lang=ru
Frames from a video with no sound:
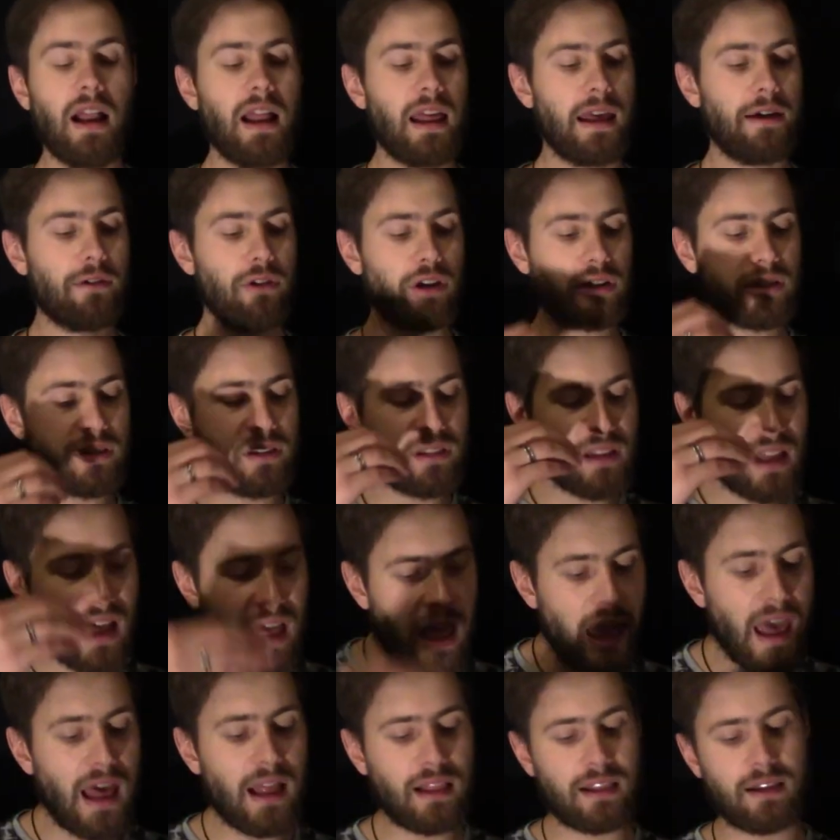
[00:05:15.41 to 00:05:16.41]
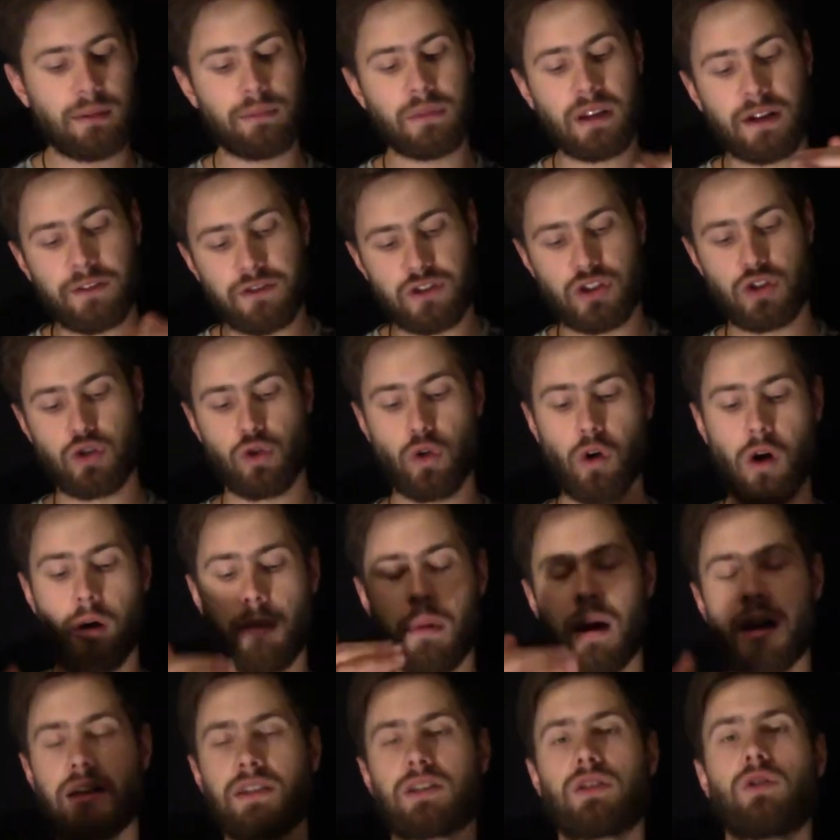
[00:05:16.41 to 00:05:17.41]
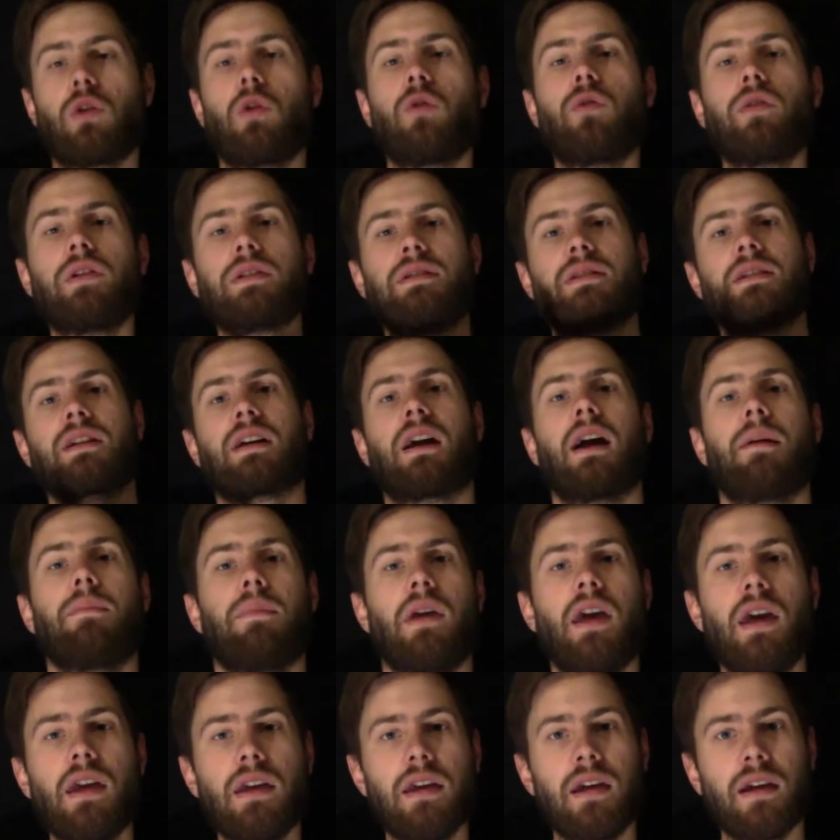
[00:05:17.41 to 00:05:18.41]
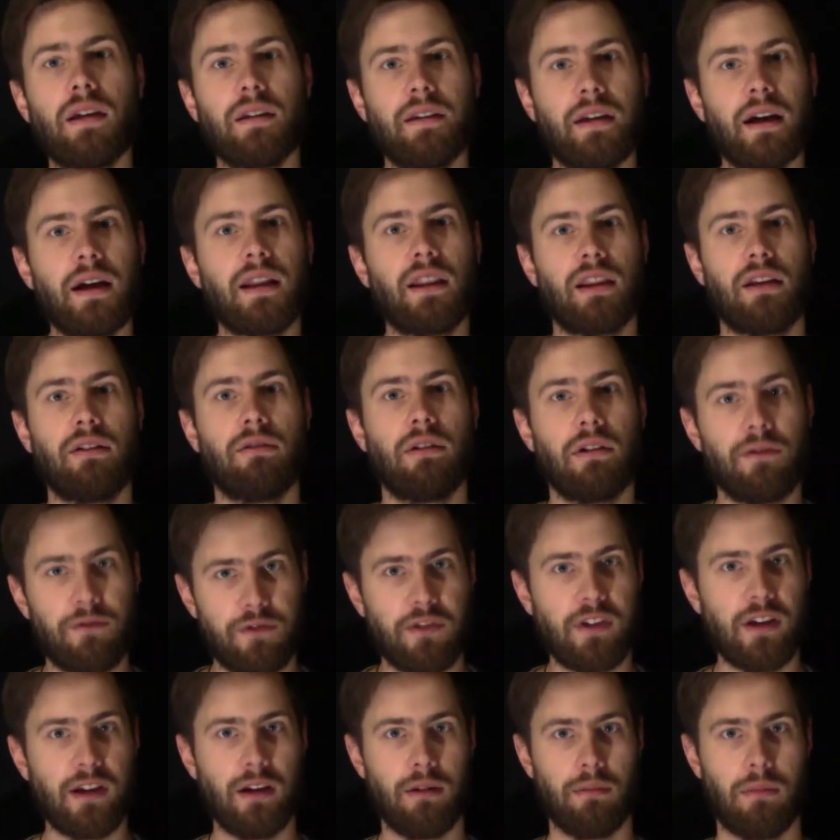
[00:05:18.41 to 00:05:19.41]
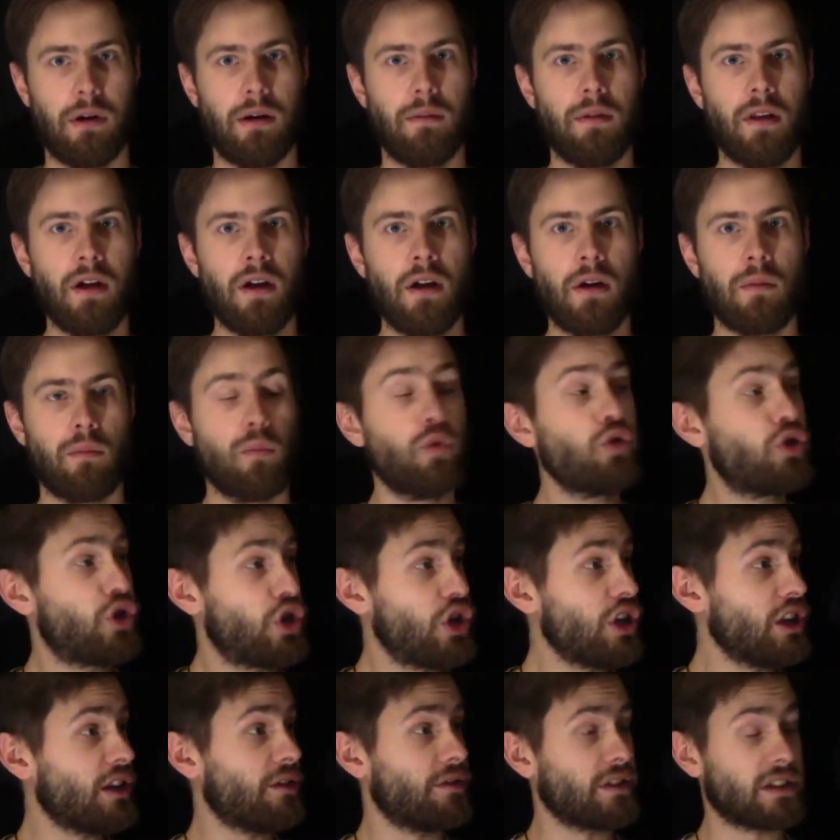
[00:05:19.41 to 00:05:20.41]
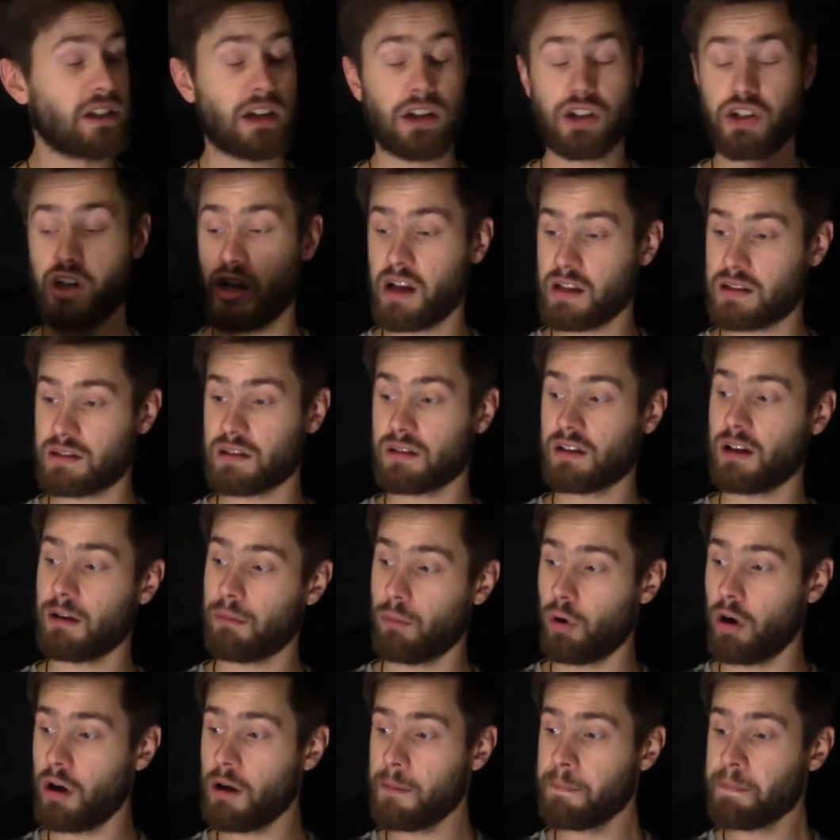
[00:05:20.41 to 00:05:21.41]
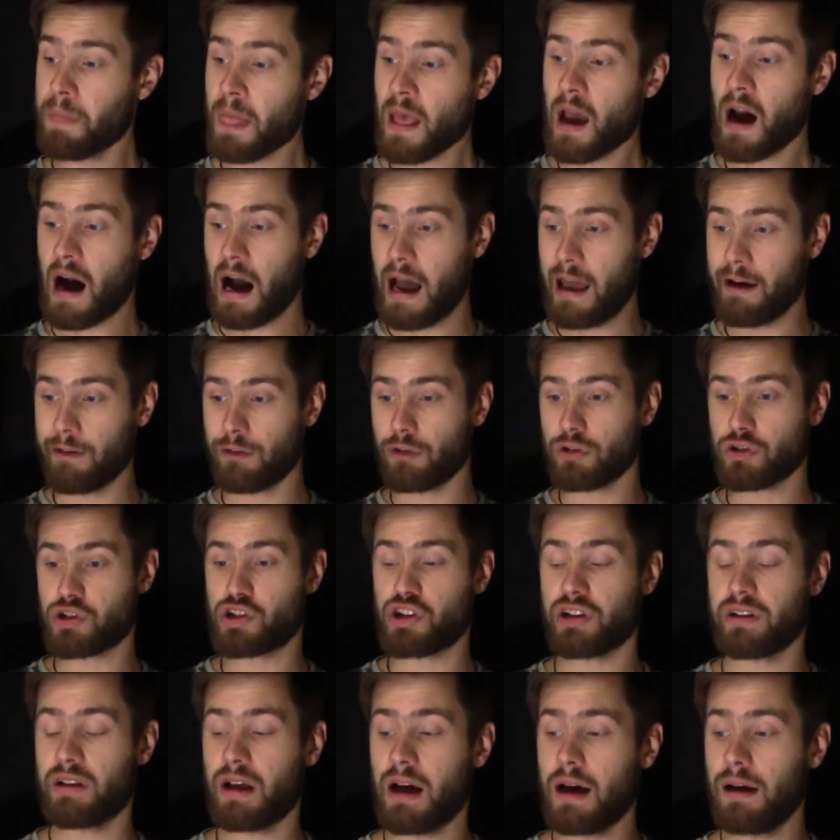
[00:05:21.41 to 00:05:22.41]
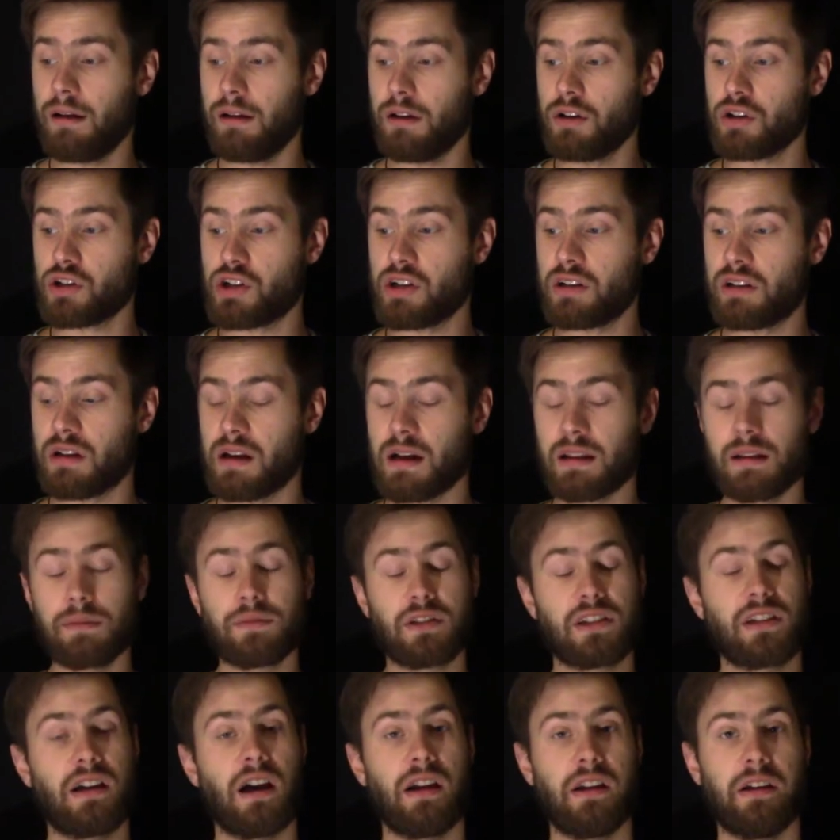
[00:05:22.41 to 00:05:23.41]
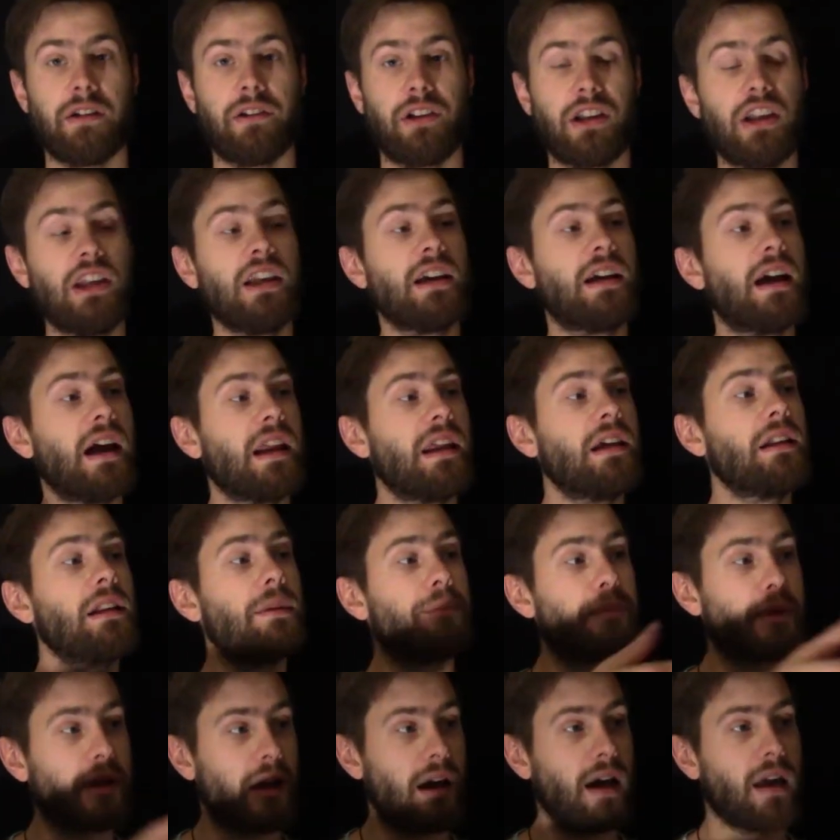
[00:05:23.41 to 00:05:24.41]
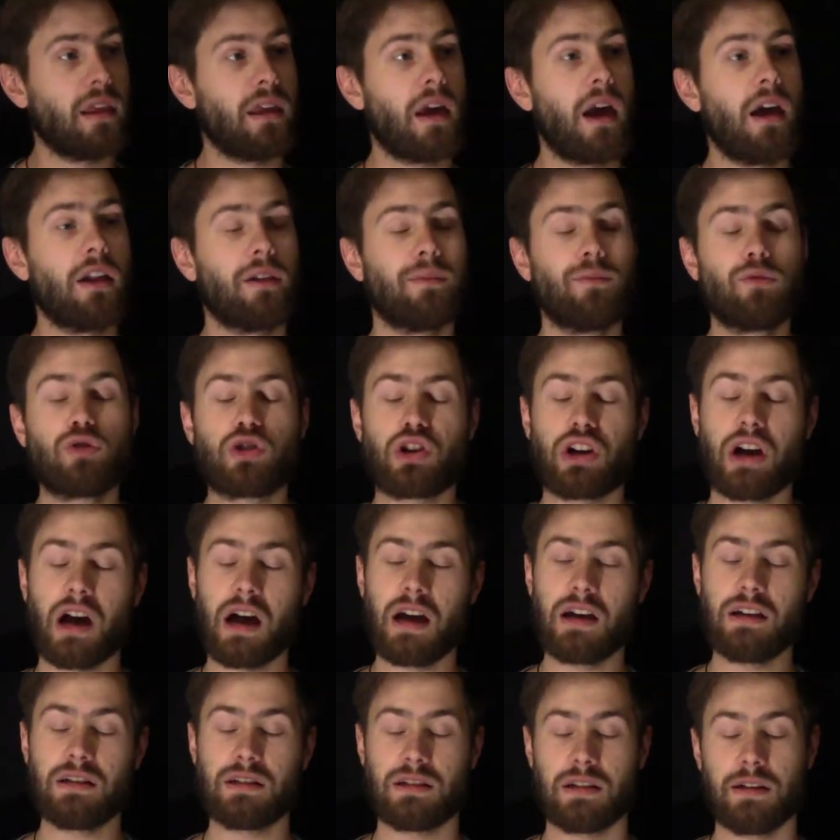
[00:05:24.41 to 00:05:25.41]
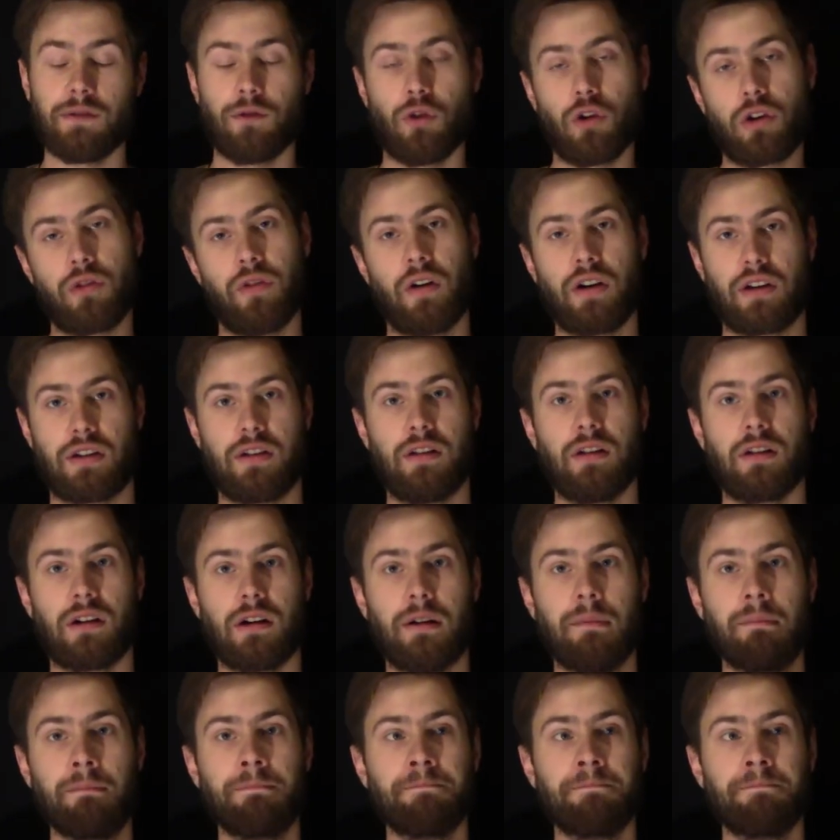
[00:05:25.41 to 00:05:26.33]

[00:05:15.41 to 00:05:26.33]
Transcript: И вот на этом, на всем основывается комедия данного фильма. Мужчина возвращается домой, а его жена лежит рядом с гориллой. И горилла прогоняет мужика из его квартиры.